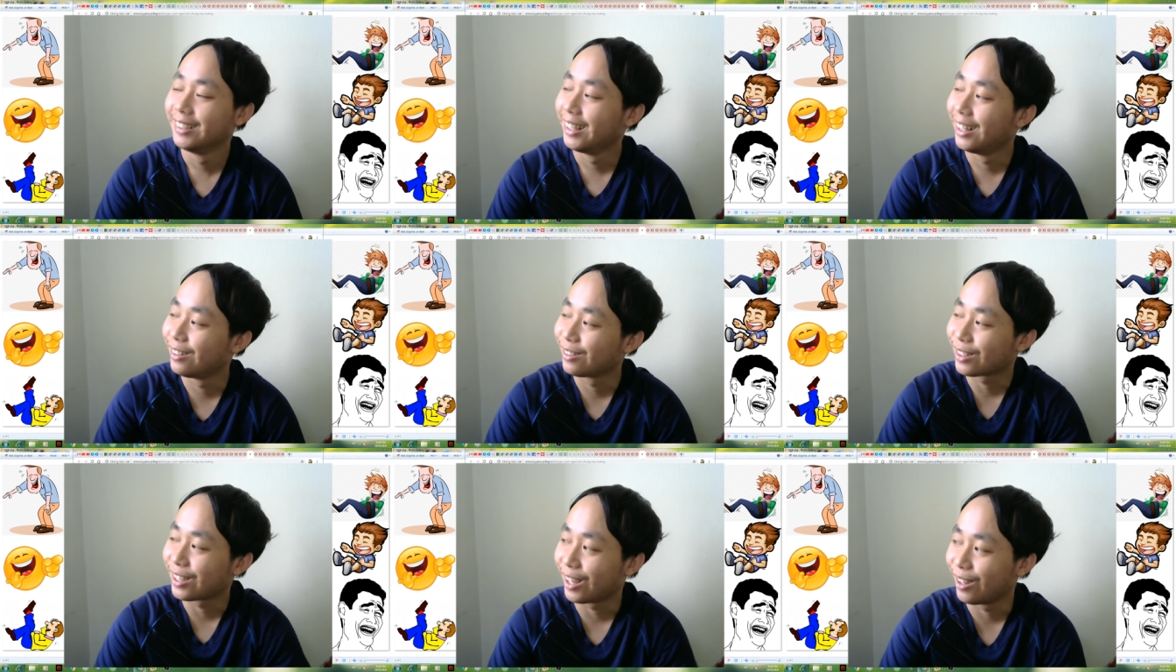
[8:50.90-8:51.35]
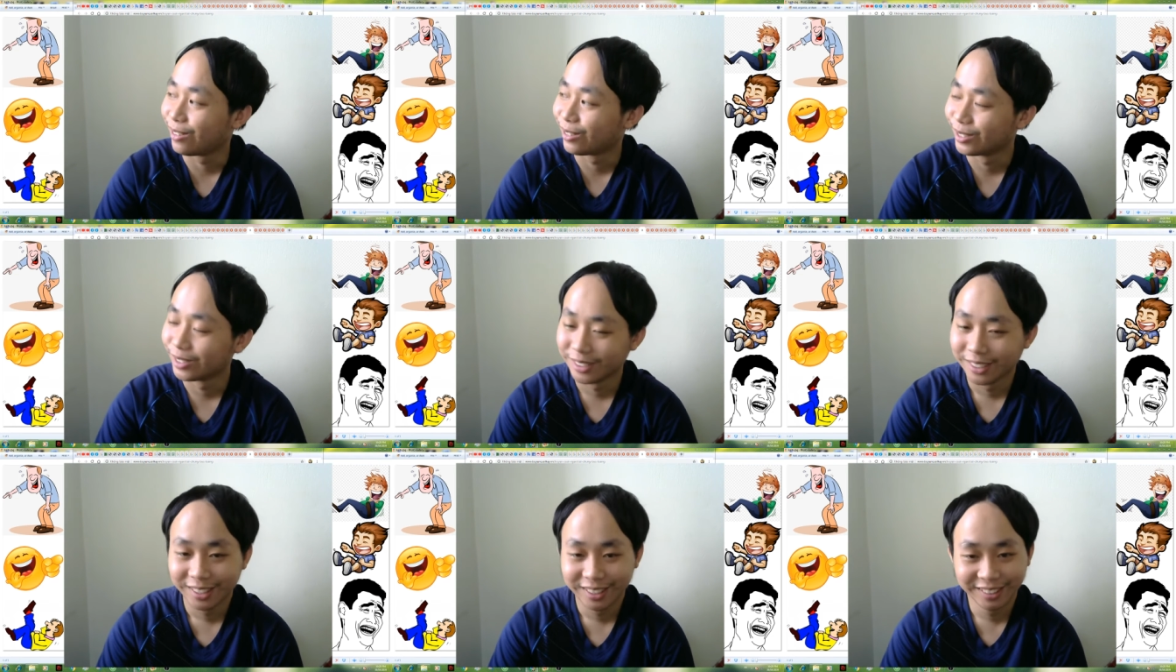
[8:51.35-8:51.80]
ông
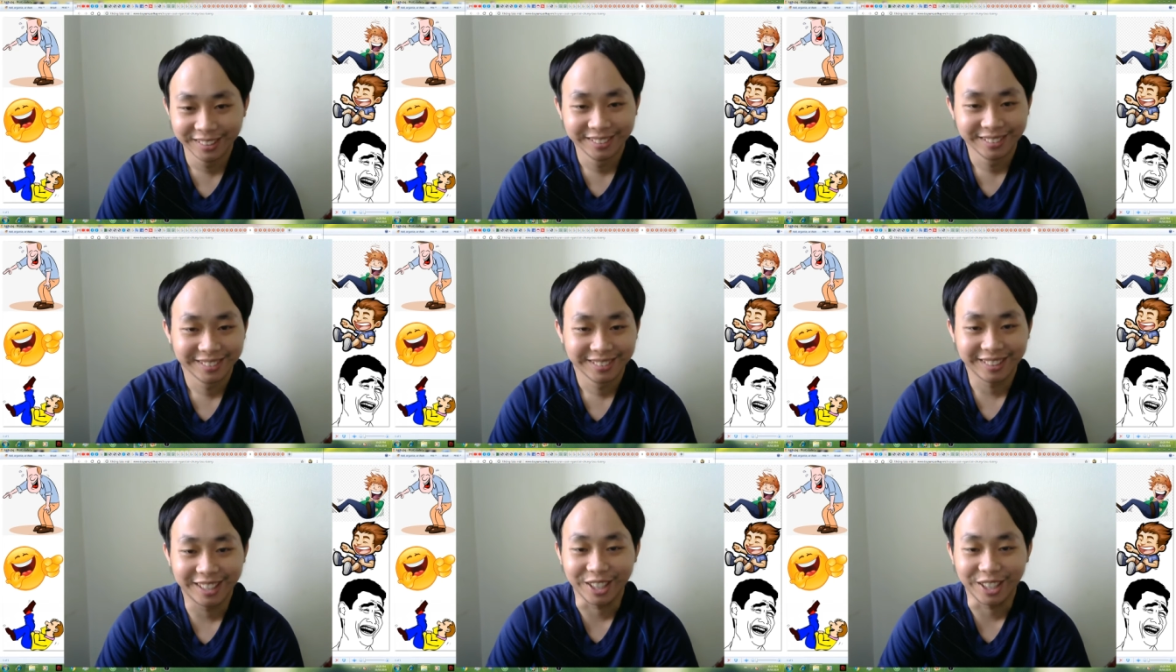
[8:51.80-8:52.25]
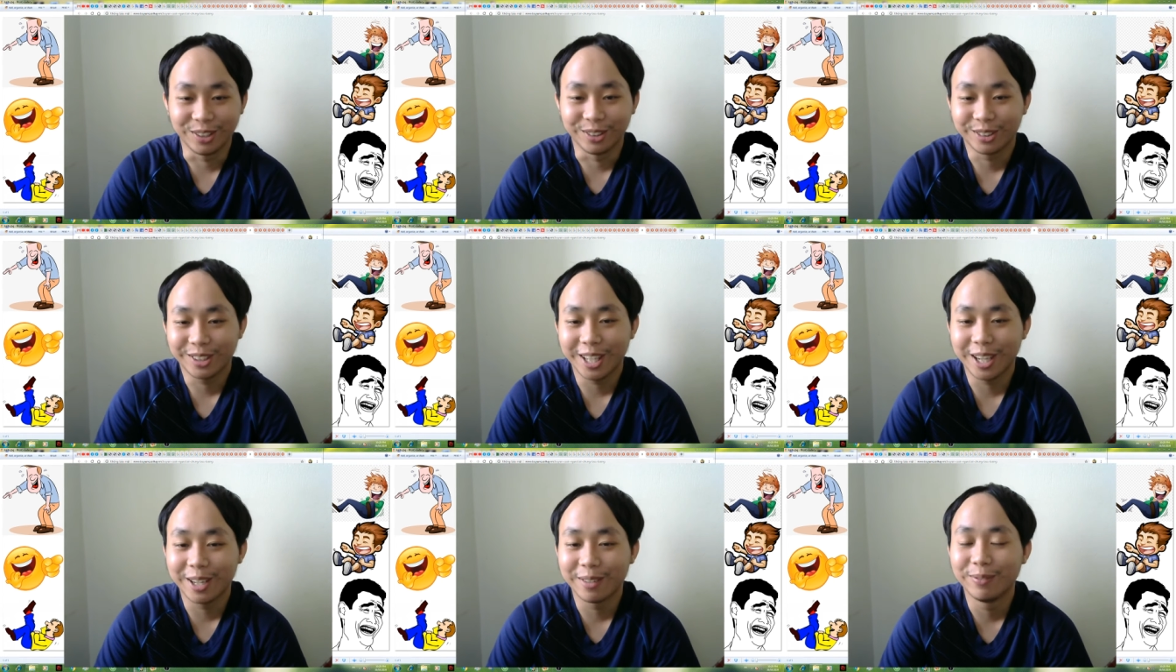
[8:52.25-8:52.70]
chồng chịu
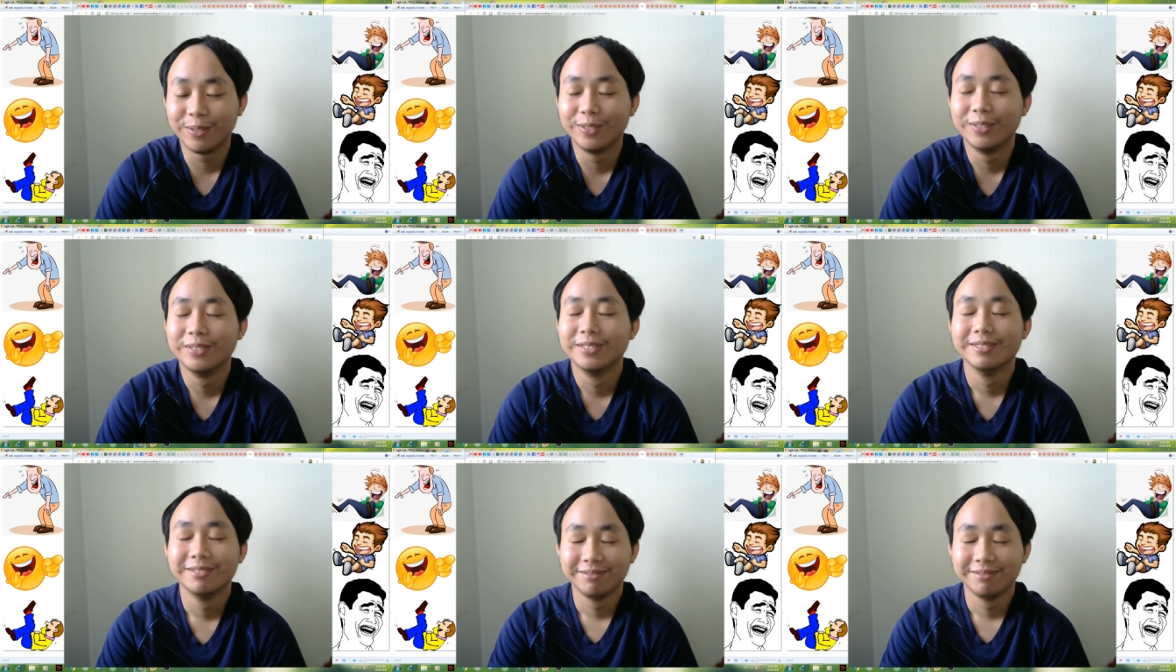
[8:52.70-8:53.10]
thêm